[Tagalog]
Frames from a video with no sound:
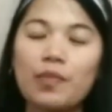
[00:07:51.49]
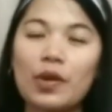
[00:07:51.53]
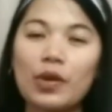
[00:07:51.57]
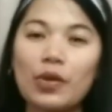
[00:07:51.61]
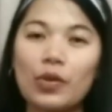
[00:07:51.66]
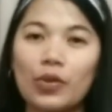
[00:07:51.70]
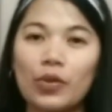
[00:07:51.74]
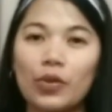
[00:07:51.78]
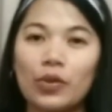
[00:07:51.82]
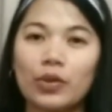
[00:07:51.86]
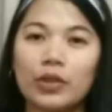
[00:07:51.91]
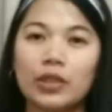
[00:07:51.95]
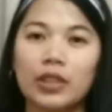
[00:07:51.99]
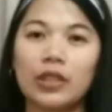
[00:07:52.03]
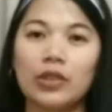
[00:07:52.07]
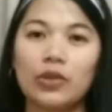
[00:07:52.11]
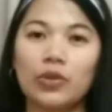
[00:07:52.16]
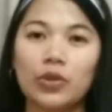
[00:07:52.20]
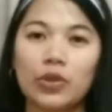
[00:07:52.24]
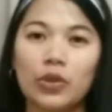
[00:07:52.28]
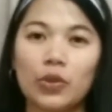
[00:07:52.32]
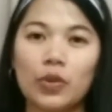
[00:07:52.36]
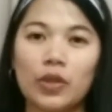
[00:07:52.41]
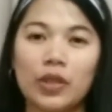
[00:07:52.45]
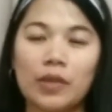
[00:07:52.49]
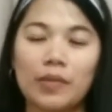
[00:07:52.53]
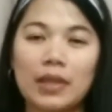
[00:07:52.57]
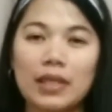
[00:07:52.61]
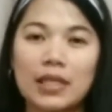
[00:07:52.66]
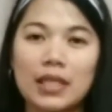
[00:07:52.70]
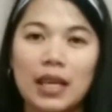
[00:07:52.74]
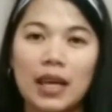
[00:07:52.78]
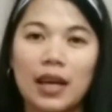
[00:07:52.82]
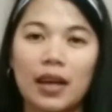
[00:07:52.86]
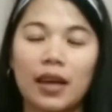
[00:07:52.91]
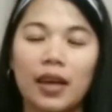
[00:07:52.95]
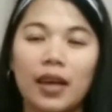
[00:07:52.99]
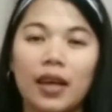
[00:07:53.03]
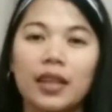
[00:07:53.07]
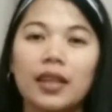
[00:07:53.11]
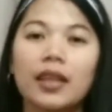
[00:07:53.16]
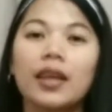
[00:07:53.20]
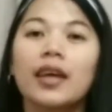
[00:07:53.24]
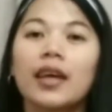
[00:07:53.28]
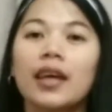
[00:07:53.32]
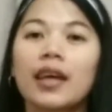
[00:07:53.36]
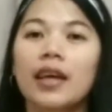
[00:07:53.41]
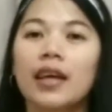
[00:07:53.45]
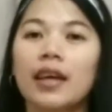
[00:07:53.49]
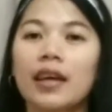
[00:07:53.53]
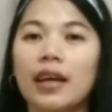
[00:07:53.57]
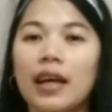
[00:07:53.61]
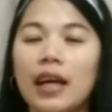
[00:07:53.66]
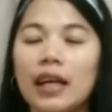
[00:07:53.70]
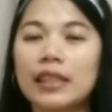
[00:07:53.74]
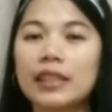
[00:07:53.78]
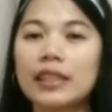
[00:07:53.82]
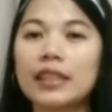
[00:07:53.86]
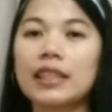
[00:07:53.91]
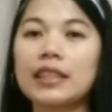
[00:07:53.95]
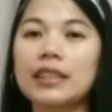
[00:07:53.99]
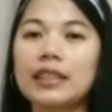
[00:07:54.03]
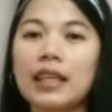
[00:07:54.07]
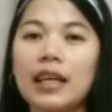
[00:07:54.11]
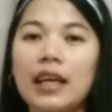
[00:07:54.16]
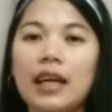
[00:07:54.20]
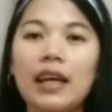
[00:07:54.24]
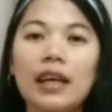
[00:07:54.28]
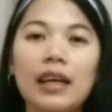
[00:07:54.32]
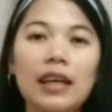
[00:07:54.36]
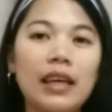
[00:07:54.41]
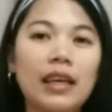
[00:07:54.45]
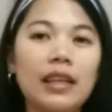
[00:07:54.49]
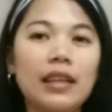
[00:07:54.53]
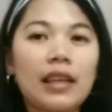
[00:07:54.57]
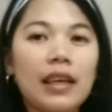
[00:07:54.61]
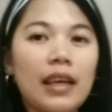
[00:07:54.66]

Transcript: pero nung sinuot ko naman sa akin, kasya sa akin.